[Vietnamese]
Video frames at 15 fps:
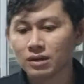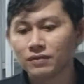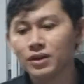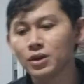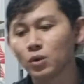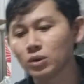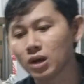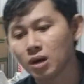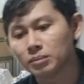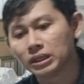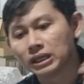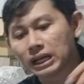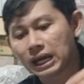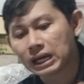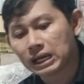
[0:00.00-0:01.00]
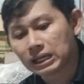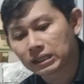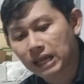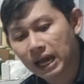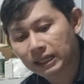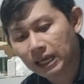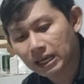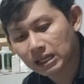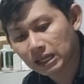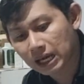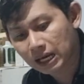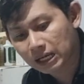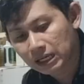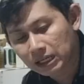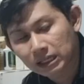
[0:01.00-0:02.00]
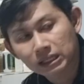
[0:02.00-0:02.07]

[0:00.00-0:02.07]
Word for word: Ví dụ như hôm bữa là Thái thấy là